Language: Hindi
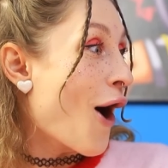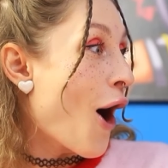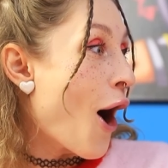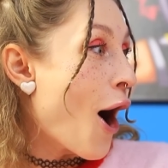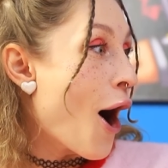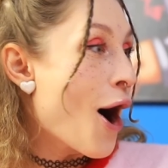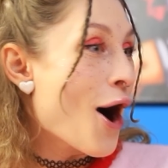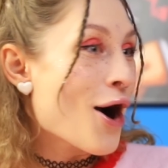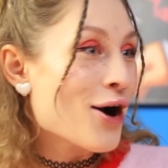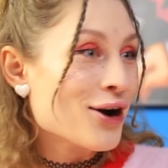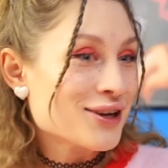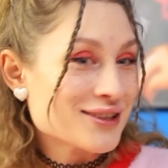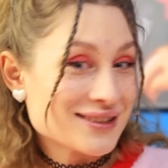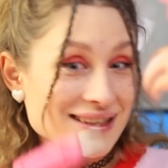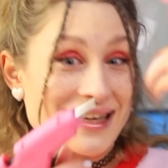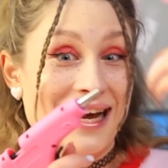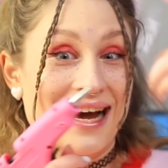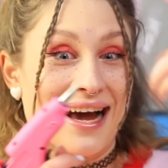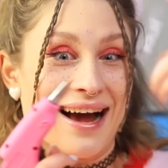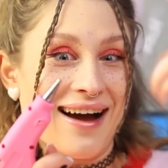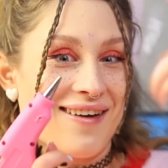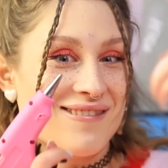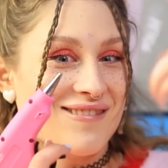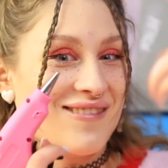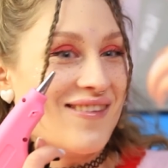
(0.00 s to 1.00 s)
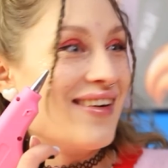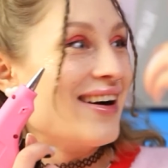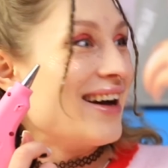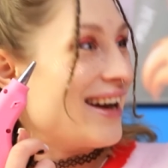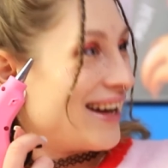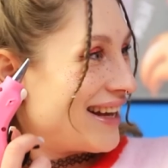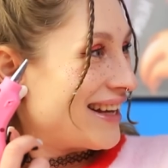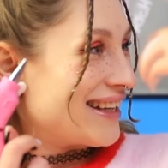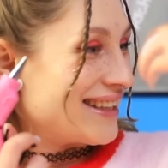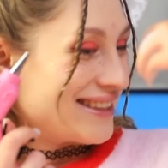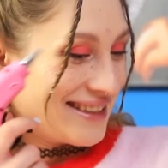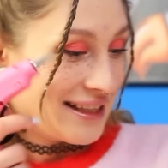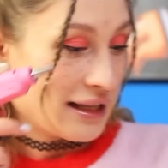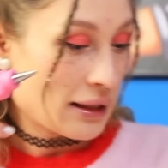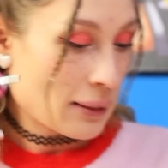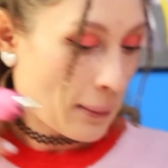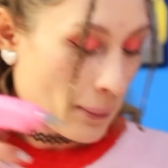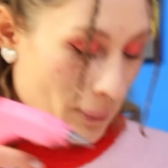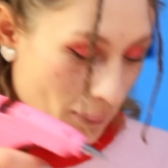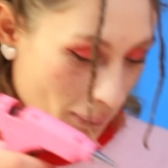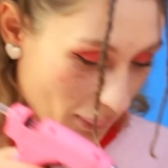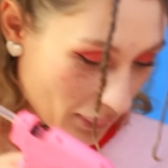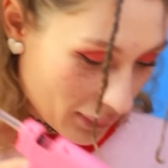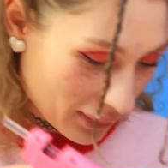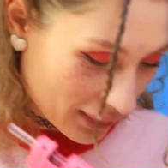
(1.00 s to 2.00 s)
के लिए है तुम सही कह रही
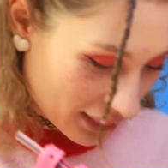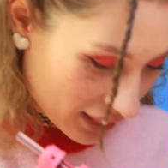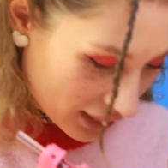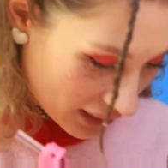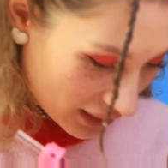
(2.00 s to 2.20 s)
हो